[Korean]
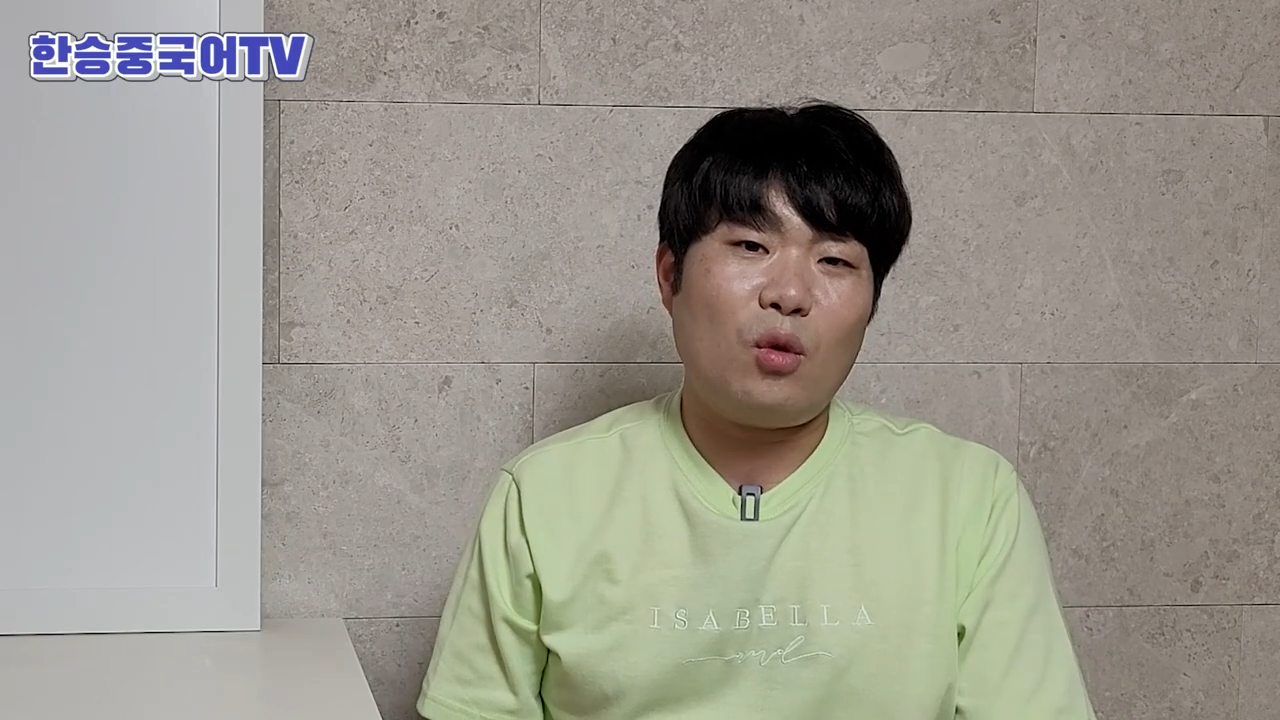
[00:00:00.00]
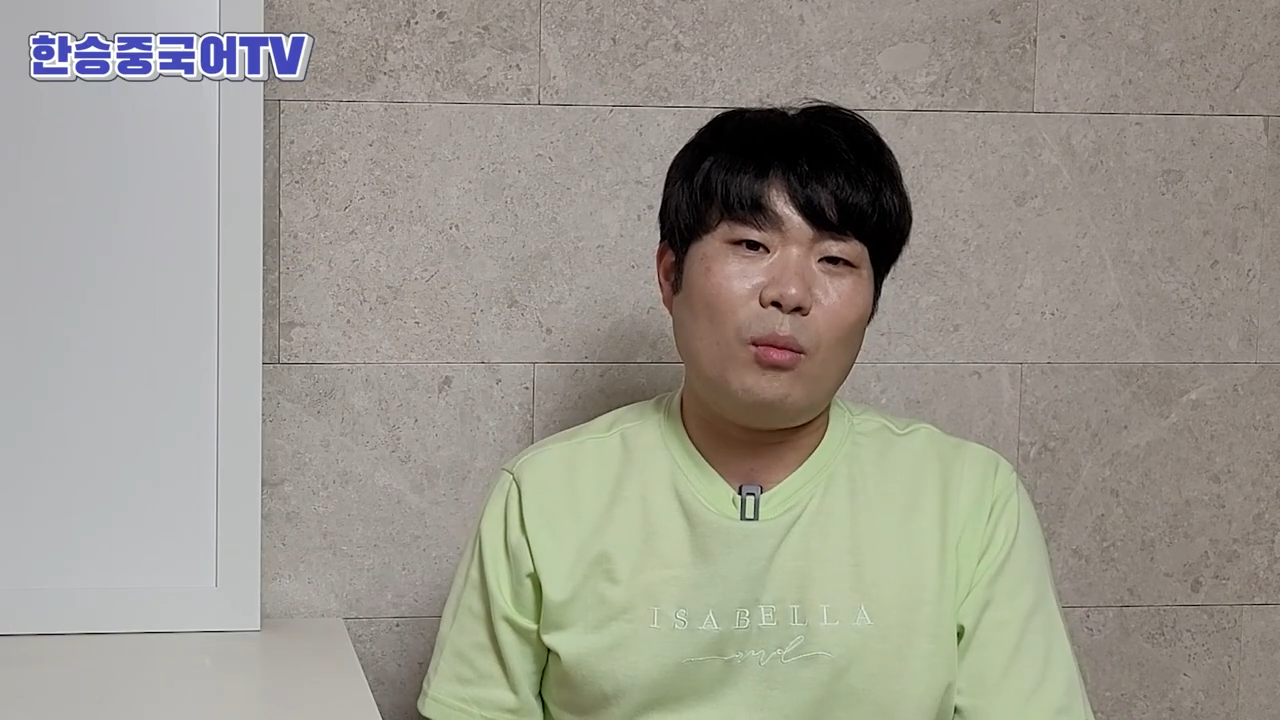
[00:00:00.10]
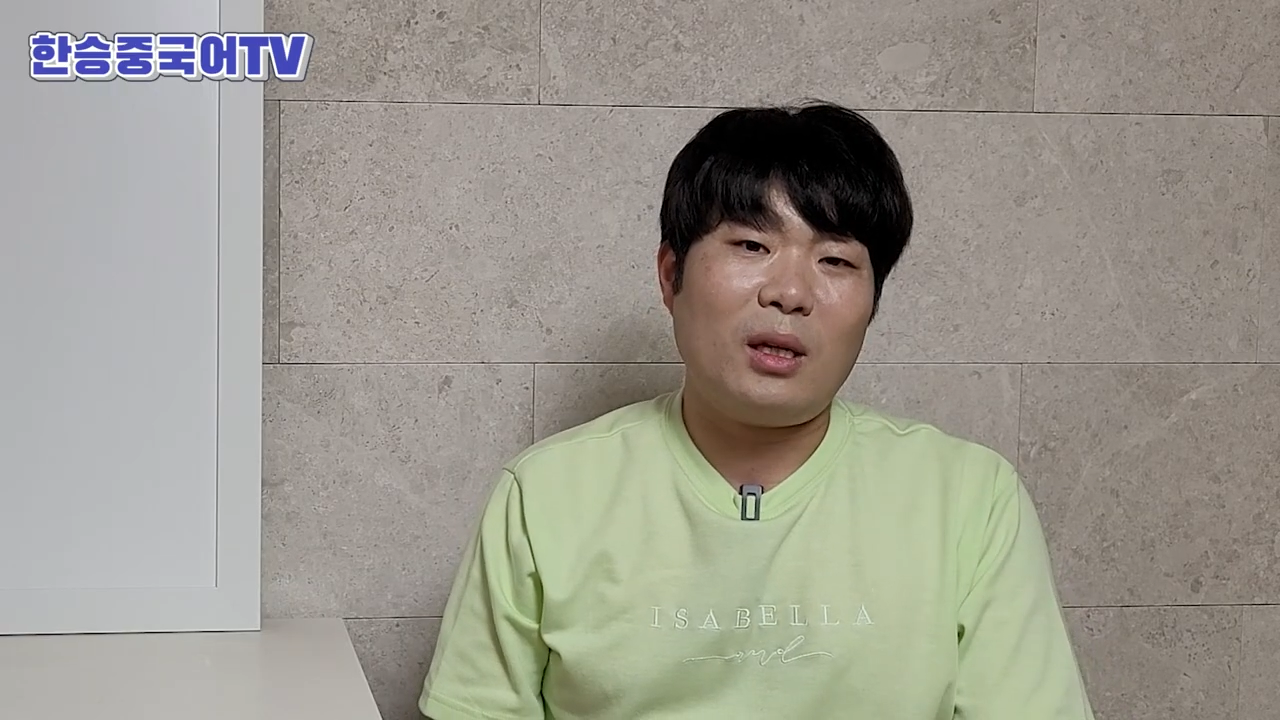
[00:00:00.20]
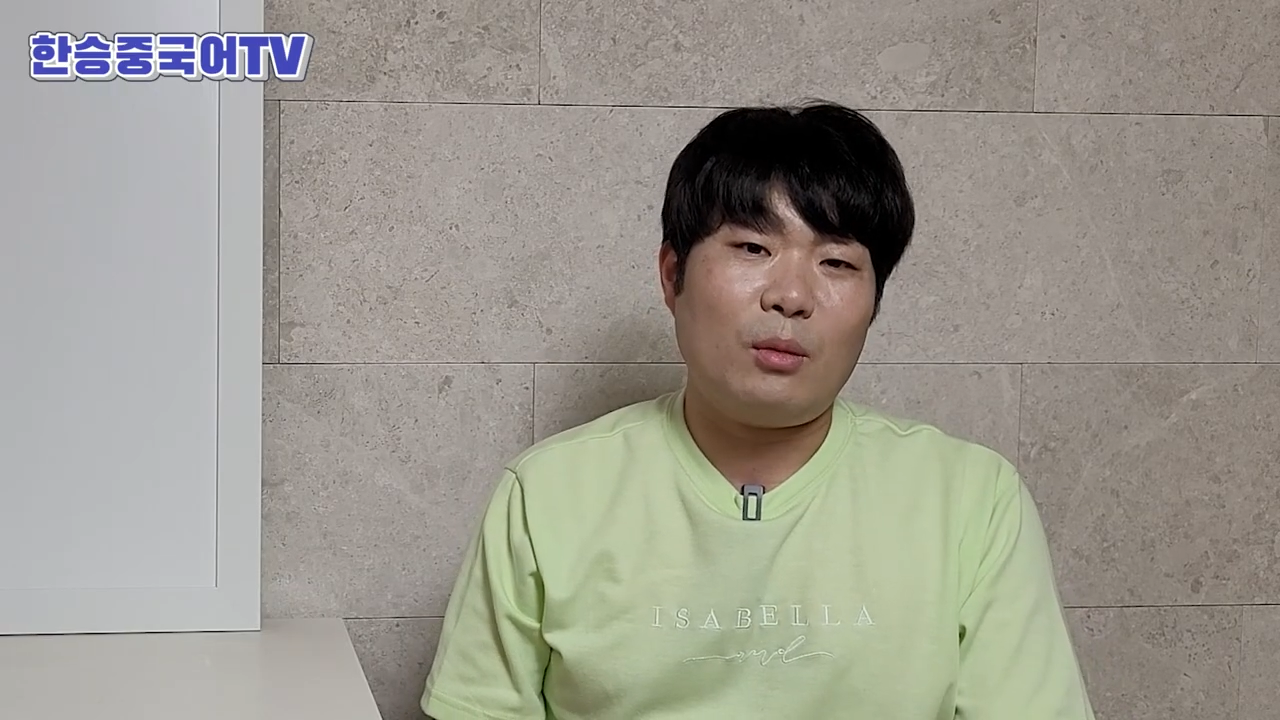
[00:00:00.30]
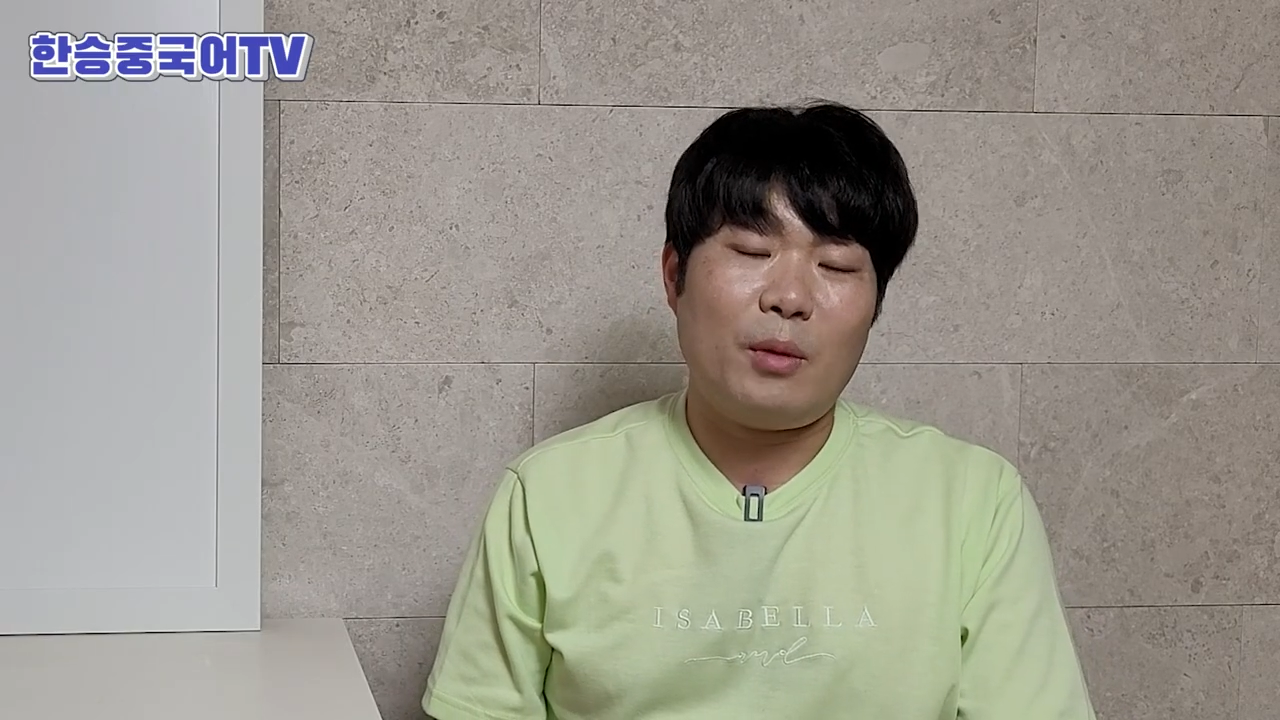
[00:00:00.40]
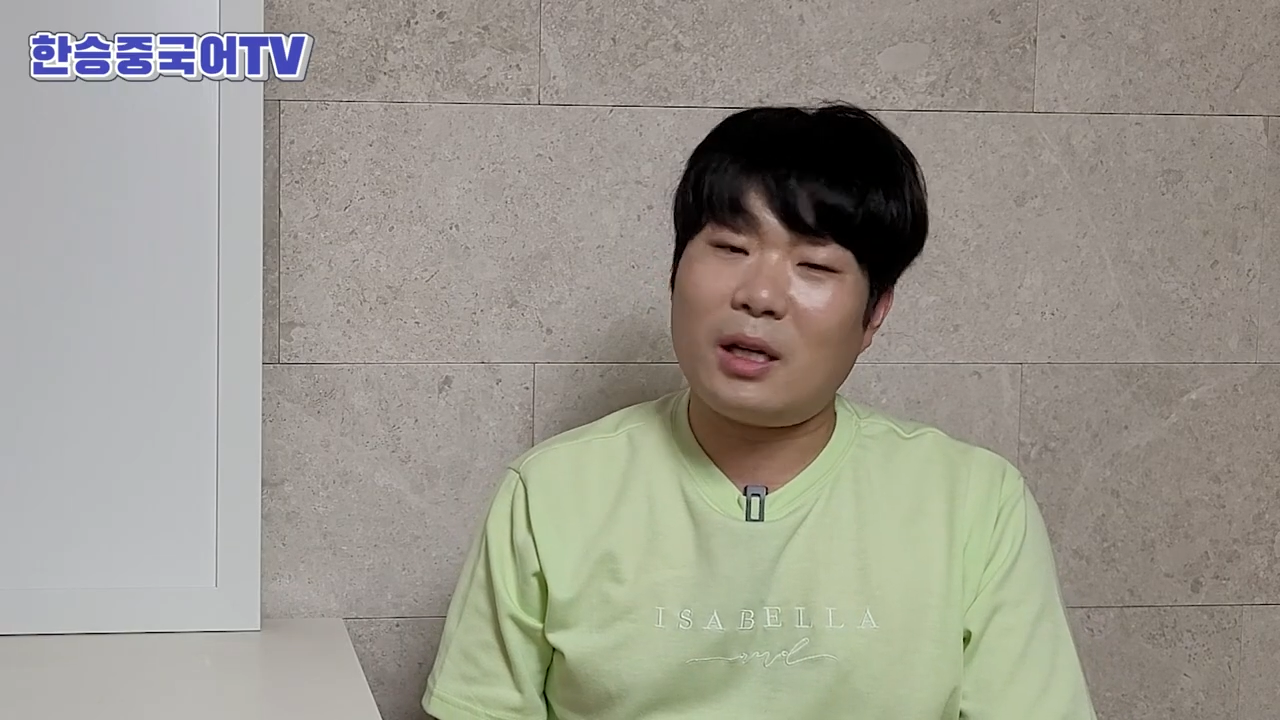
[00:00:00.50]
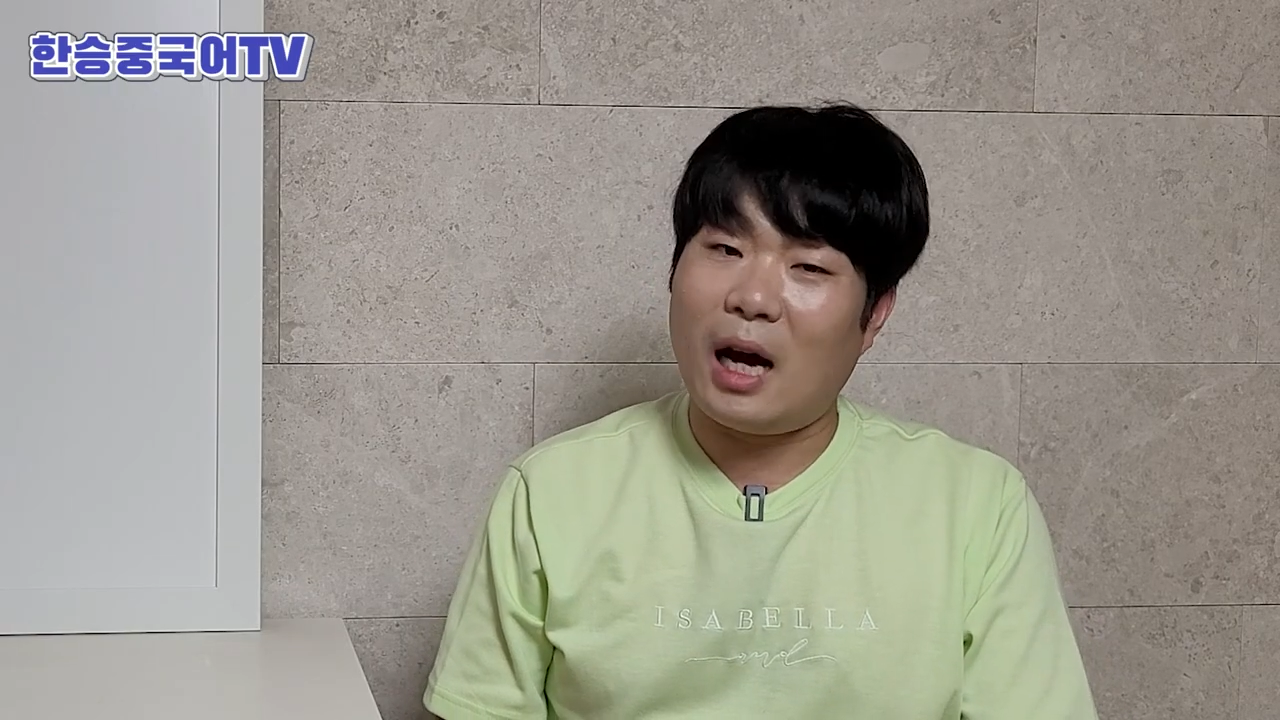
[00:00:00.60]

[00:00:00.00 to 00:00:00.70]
공부하다 보면